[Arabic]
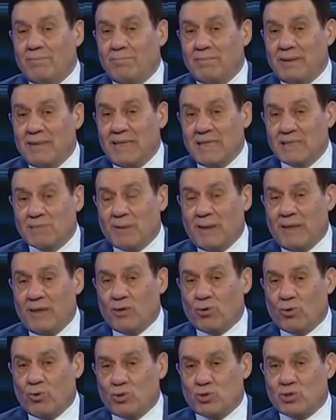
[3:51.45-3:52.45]
بالنسبه
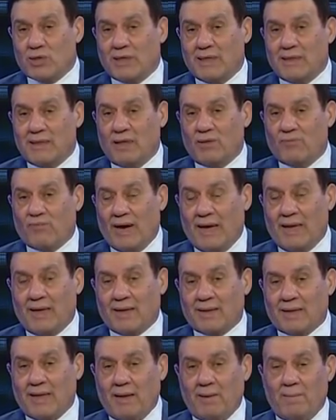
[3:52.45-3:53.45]
للكوتش الجديد
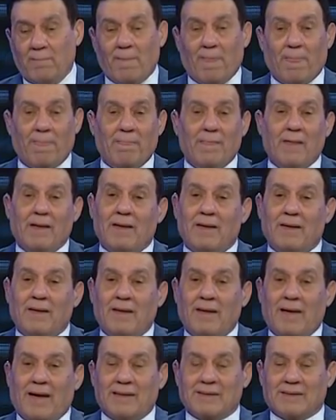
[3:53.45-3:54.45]
فايلر ده
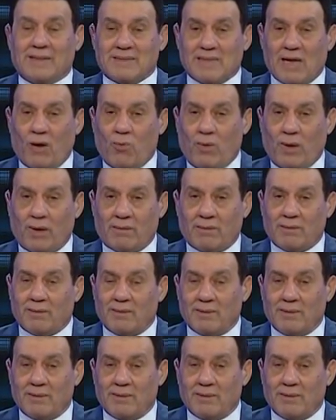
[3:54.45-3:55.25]
اتصور